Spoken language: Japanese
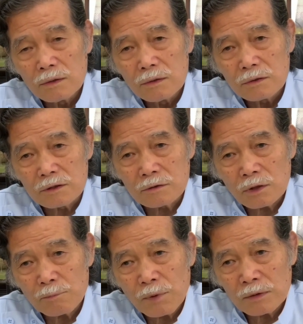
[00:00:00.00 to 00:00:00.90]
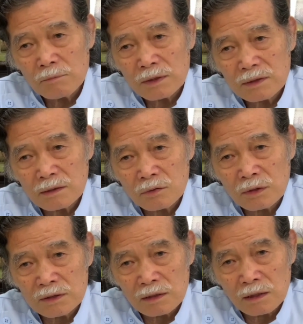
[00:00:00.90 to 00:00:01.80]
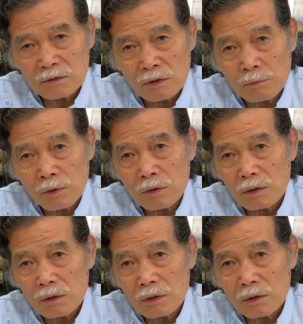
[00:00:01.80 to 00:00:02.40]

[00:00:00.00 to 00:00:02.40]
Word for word: 普通の一般のマッサージとか整体とはも